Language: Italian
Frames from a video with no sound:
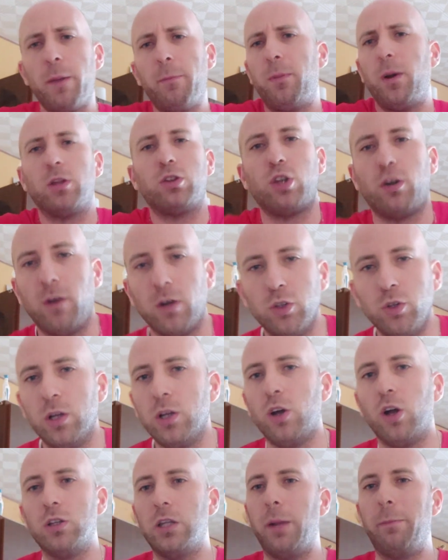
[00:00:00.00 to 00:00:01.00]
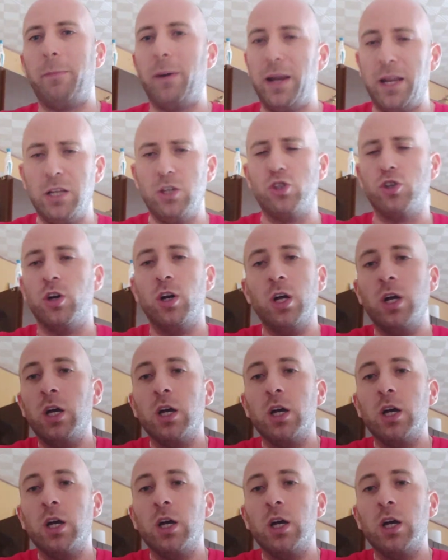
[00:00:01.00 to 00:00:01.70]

e poi ha trovato il gol del pareggio.